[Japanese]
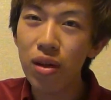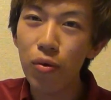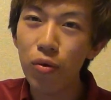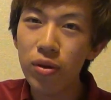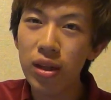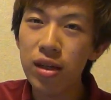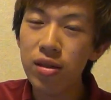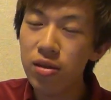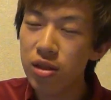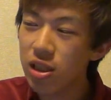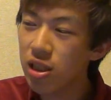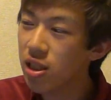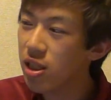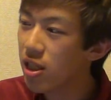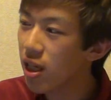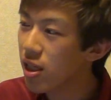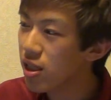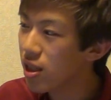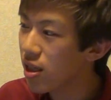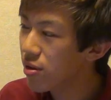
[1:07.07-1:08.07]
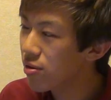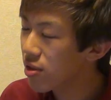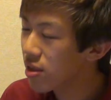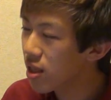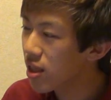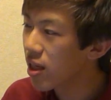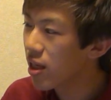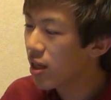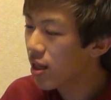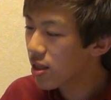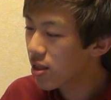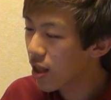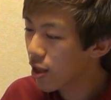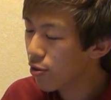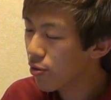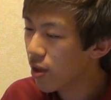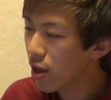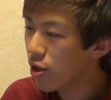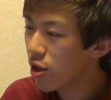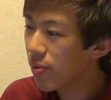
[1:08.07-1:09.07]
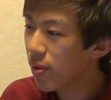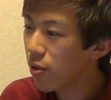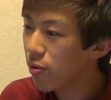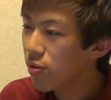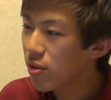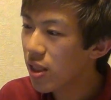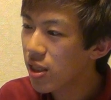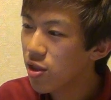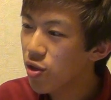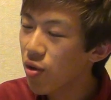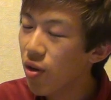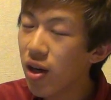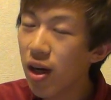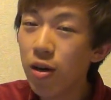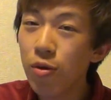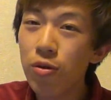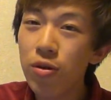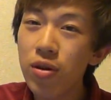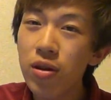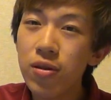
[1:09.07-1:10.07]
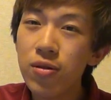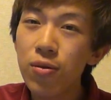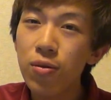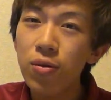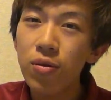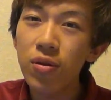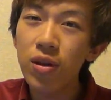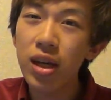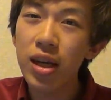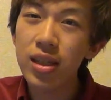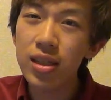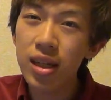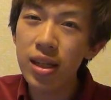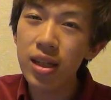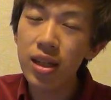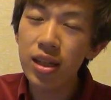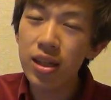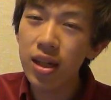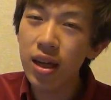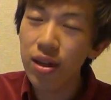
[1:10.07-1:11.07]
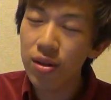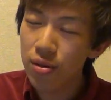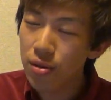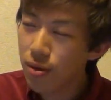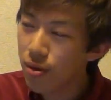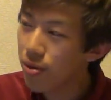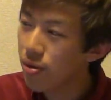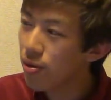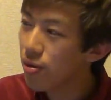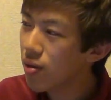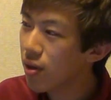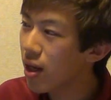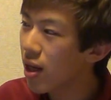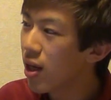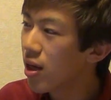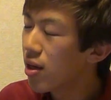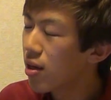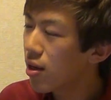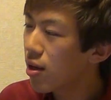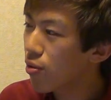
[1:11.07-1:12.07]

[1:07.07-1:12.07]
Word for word: オタク知識だけじゃなくてちゃんと例えばこの鉄道がこういうとこ経済的にはどうこうとか